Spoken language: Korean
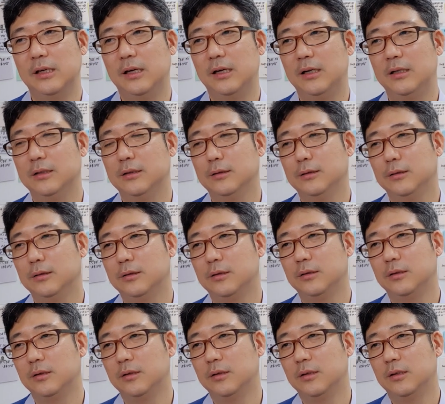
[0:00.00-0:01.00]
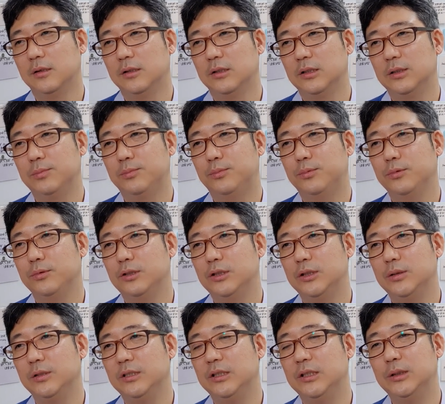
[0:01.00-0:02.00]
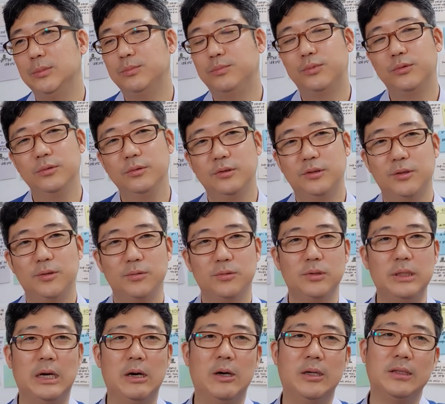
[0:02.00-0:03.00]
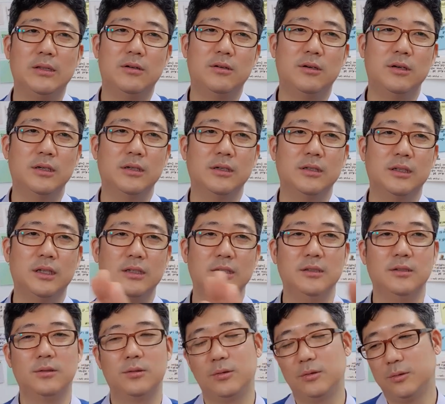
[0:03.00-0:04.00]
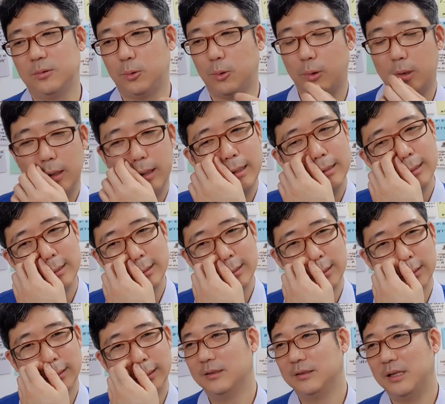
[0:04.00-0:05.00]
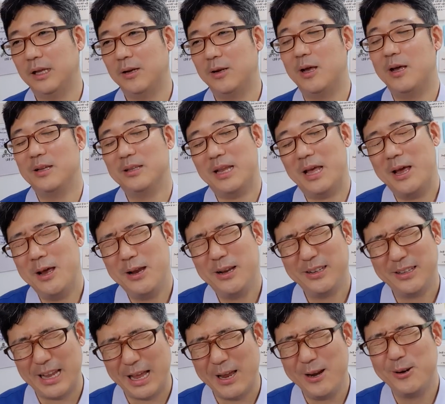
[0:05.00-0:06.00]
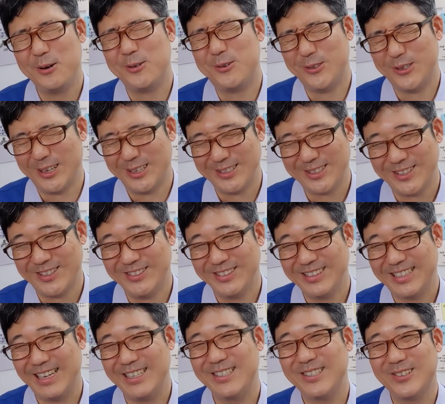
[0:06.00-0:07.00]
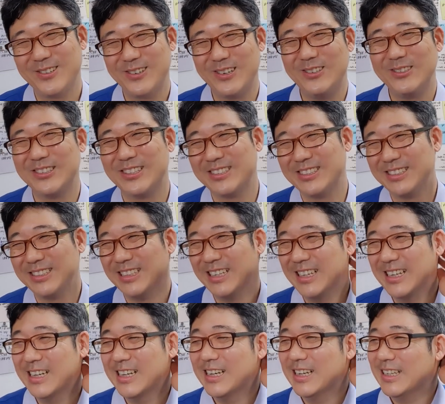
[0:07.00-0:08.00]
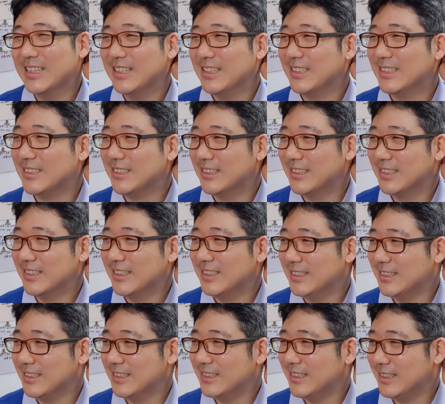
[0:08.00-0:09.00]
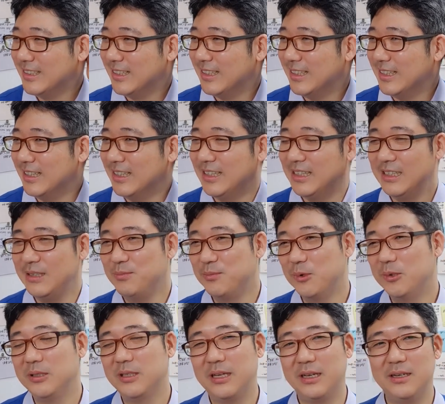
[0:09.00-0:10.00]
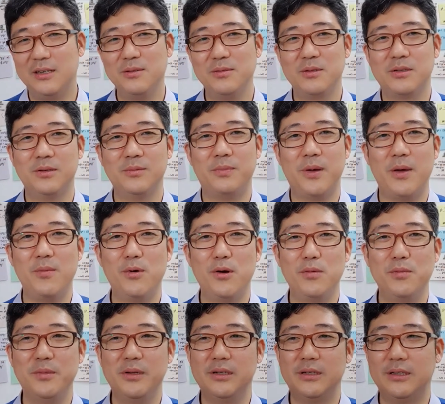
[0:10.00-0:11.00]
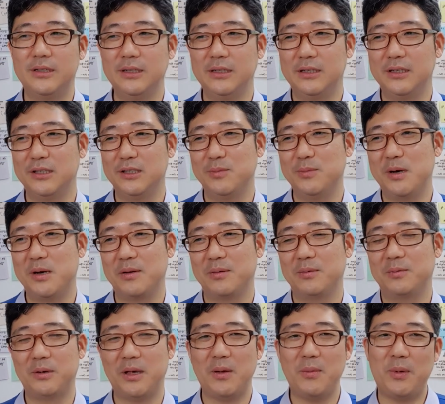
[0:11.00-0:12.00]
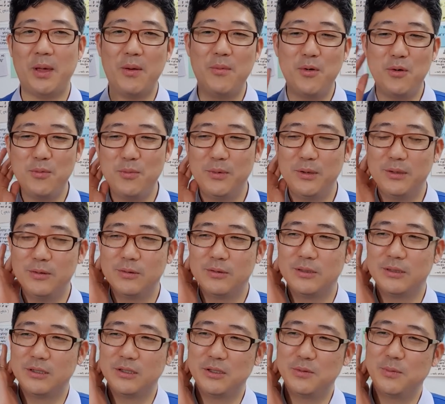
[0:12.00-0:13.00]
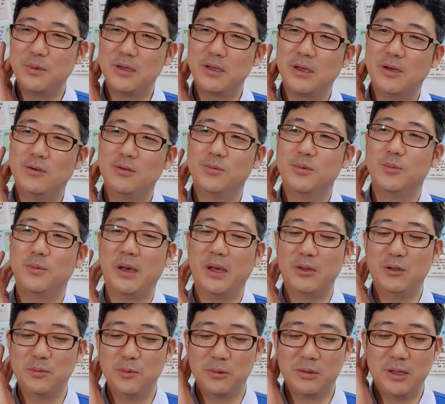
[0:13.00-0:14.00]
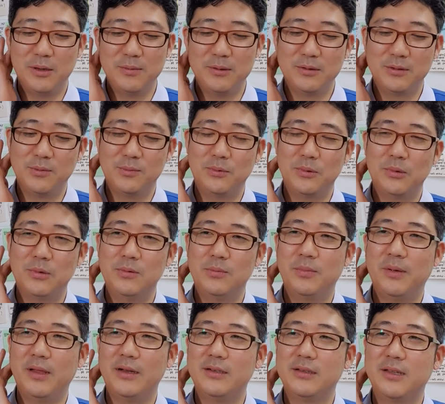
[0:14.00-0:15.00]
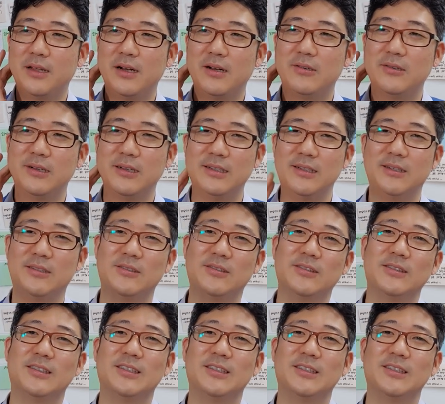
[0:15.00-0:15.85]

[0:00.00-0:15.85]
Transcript: 한 10분, 10, 20분 그 정도 나왔던 거예요. 그래서 사실 돌아가셨어요. 내려, 내, 려주셨어 다시 돌아오셨어요. 그래서 에이 뭐이 사람은 그 배멀미 그렇게 심하게 배멀미도 그렇게 심하게 하고 뭐 배도 못하면서 뭘 배를 타라고 그랬냐고